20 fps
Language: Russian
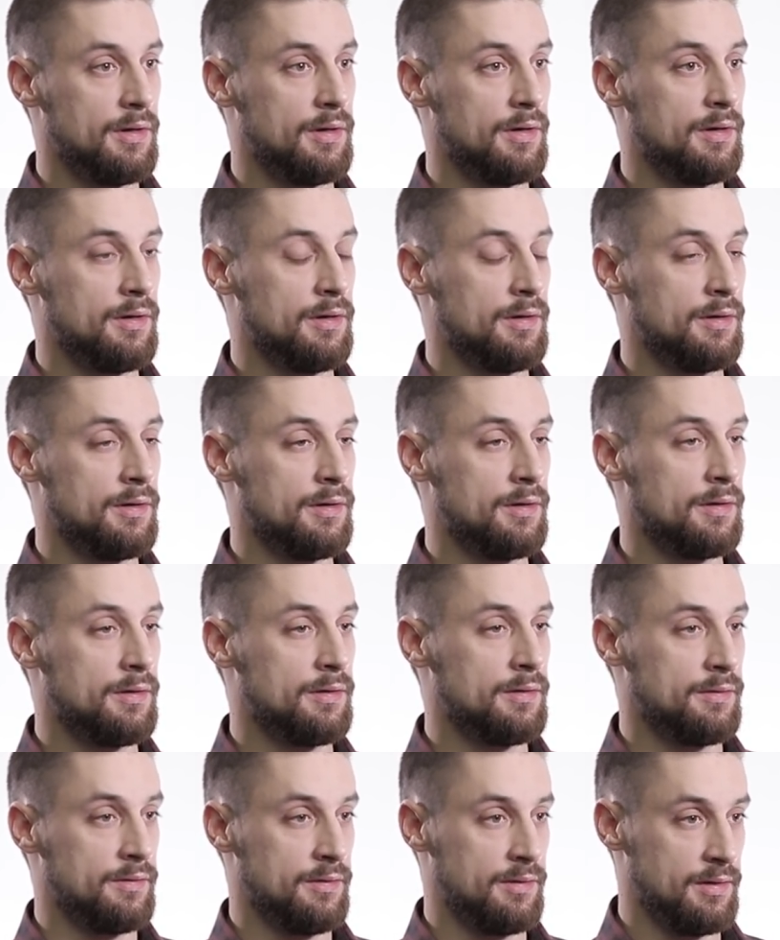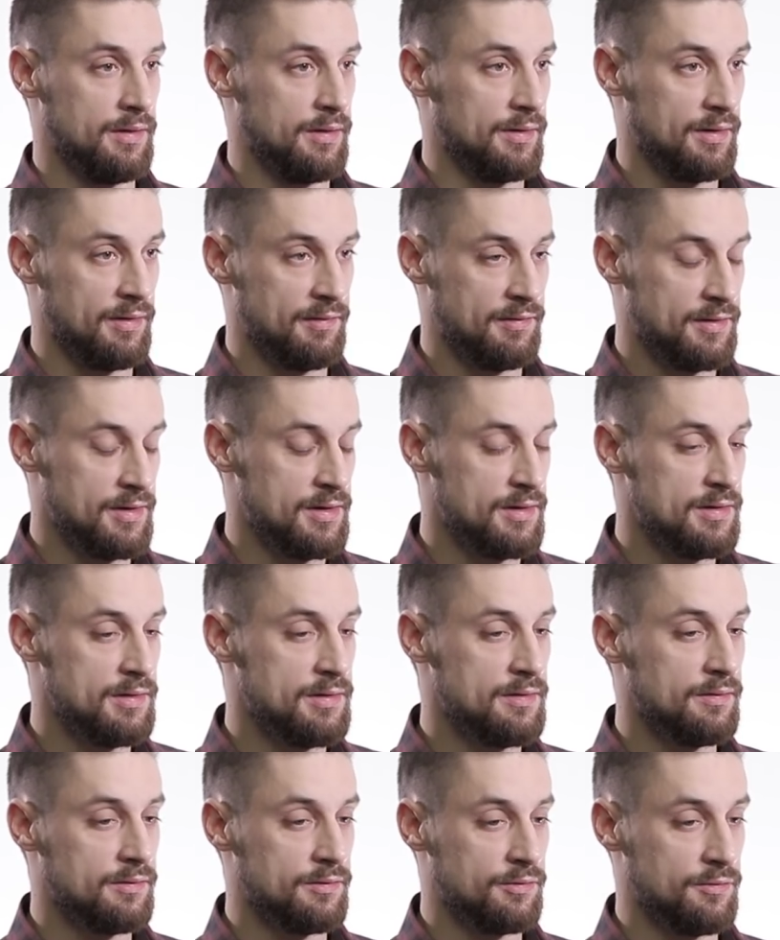а, или
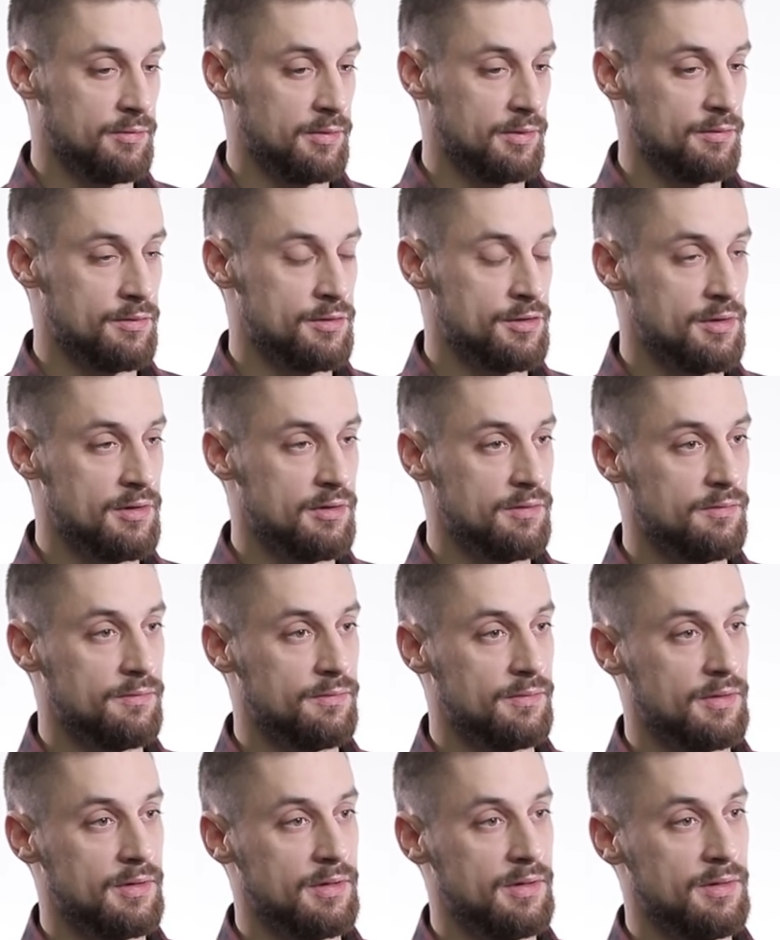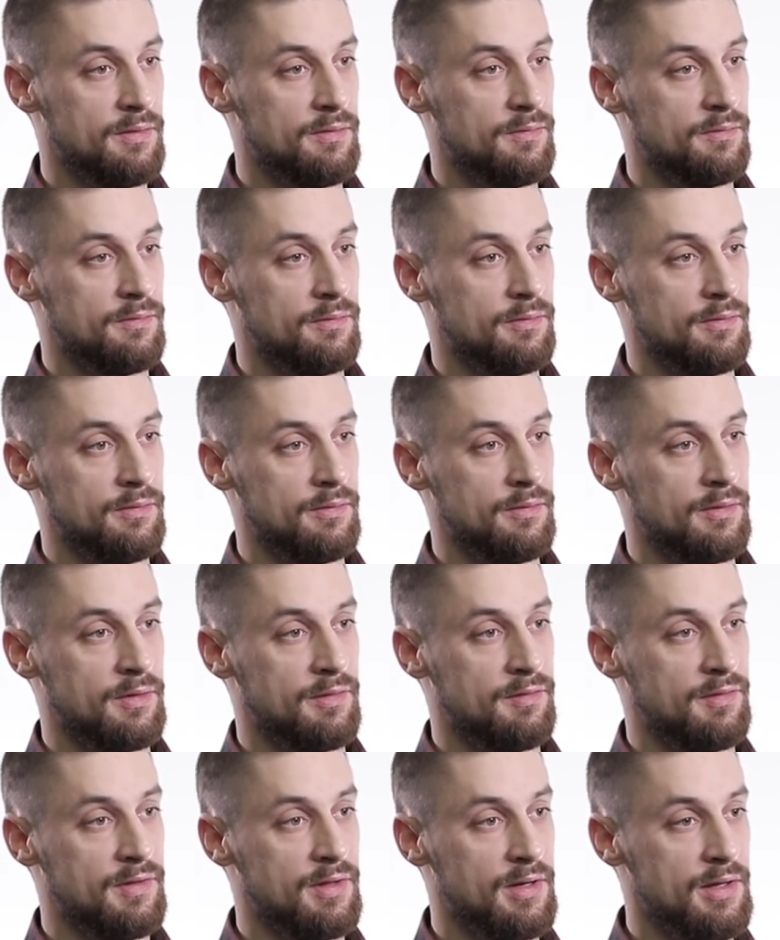растений, живых существ, и э,
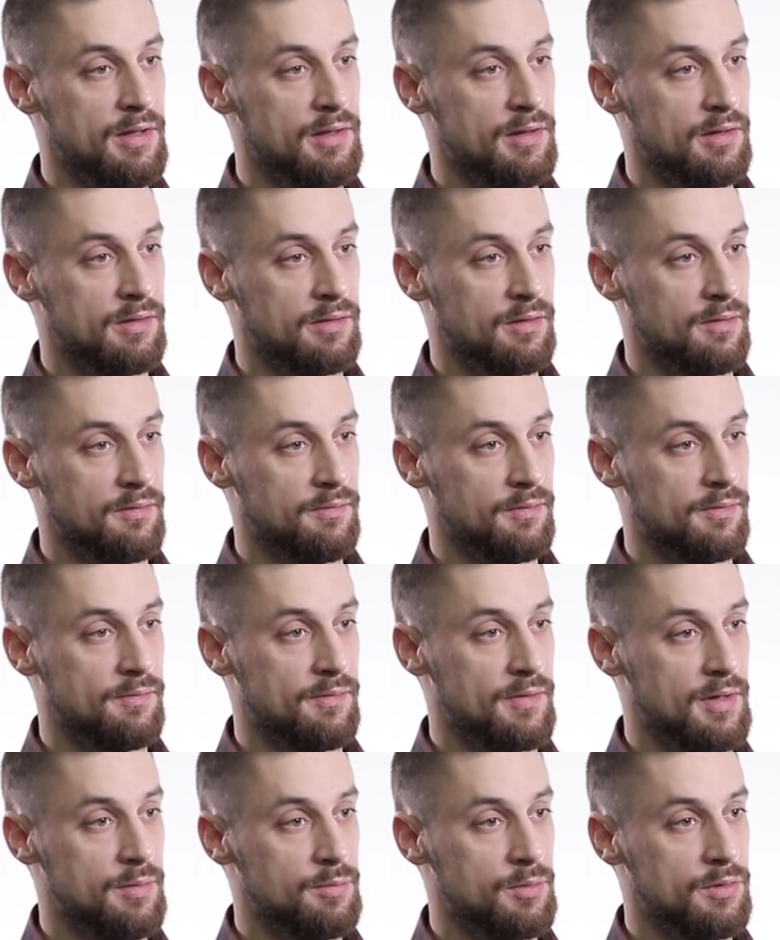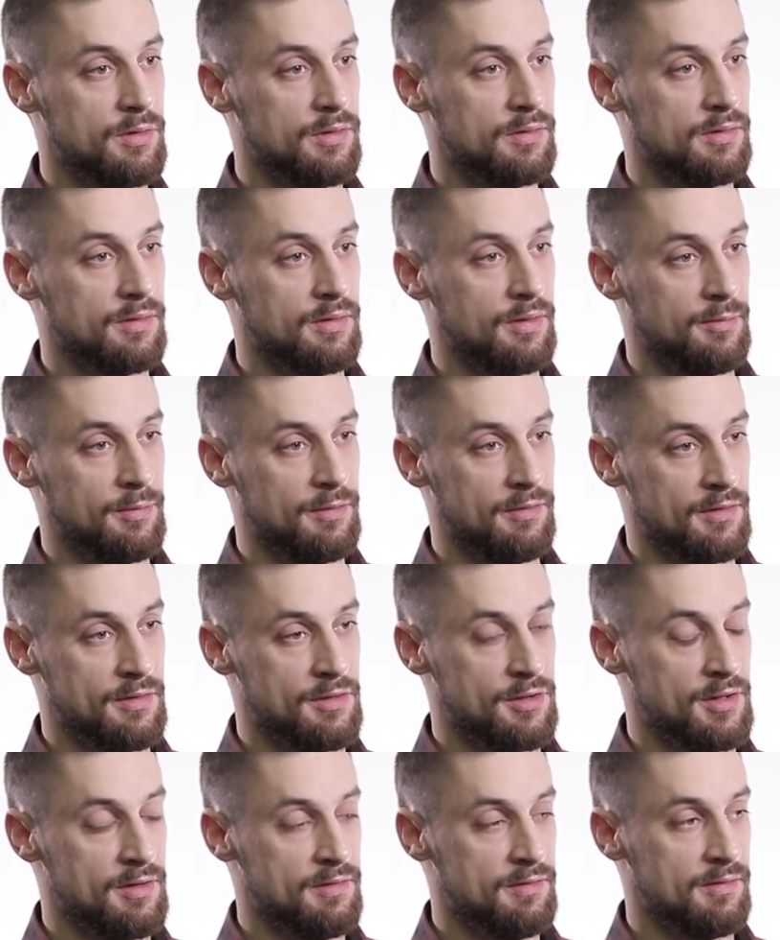разделение этих ветвей будет
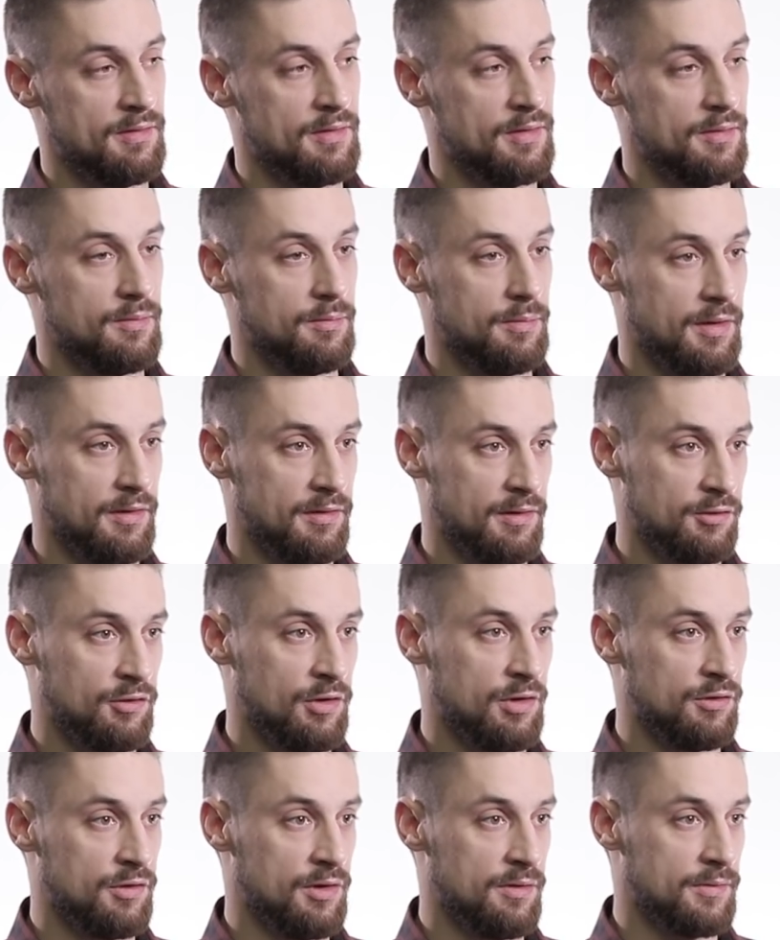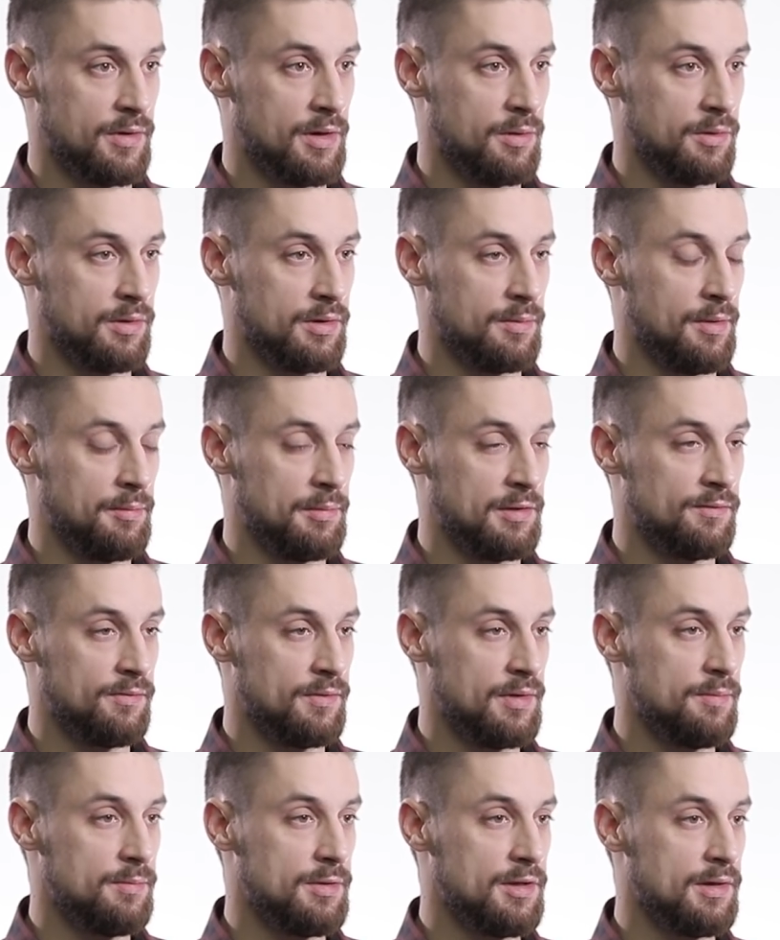обозначать произошедшее в какой-то момент
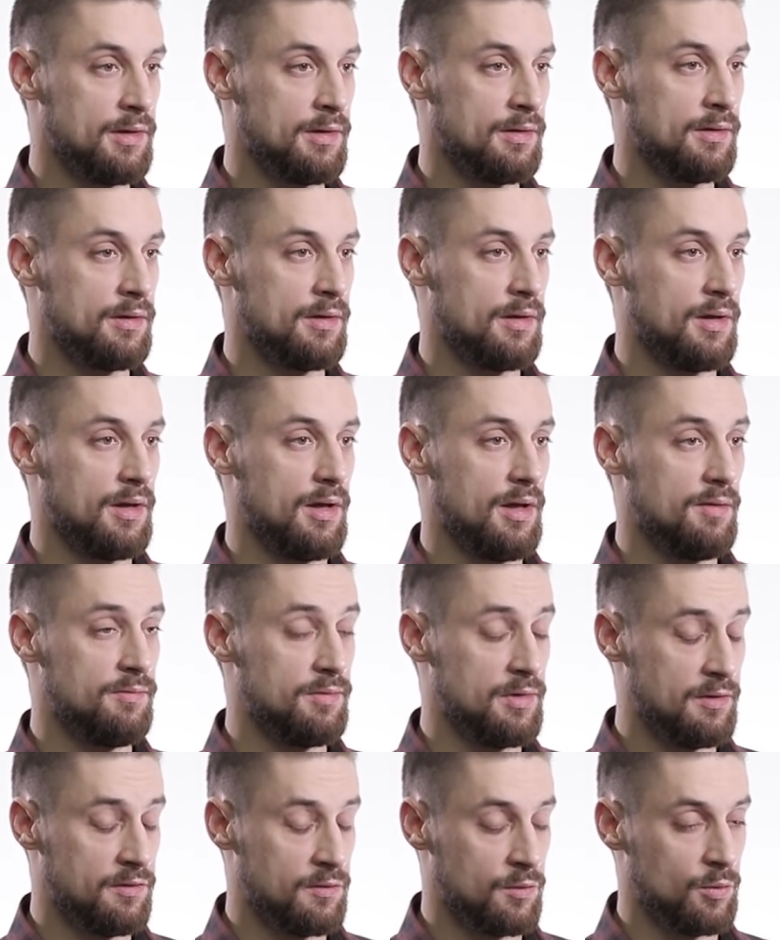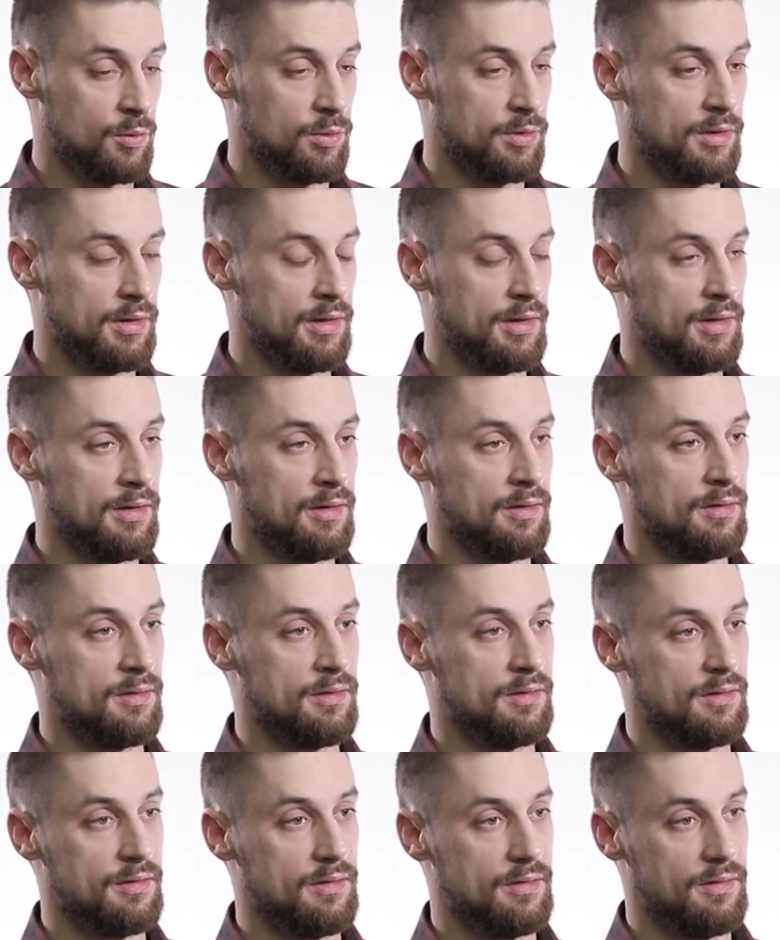времени эволюционное
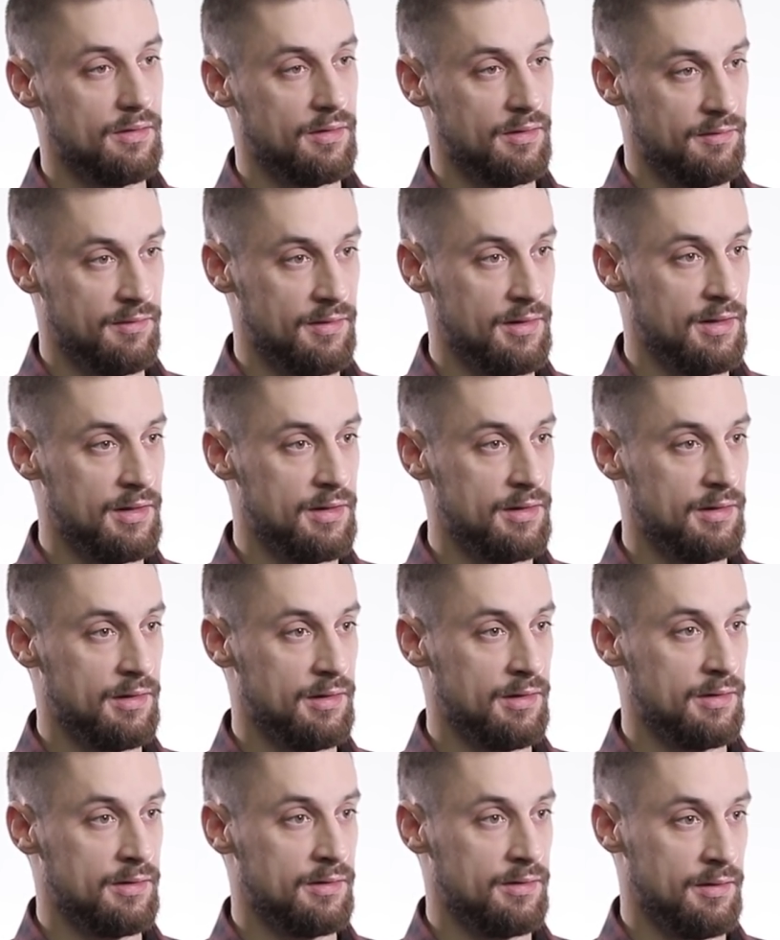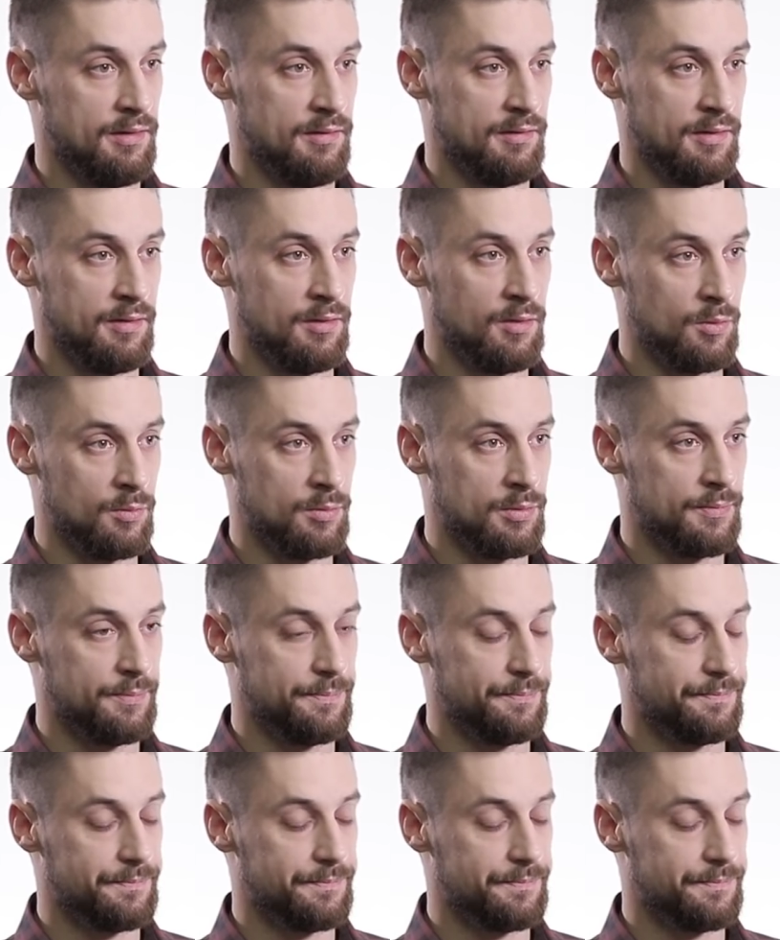разделение этих групп.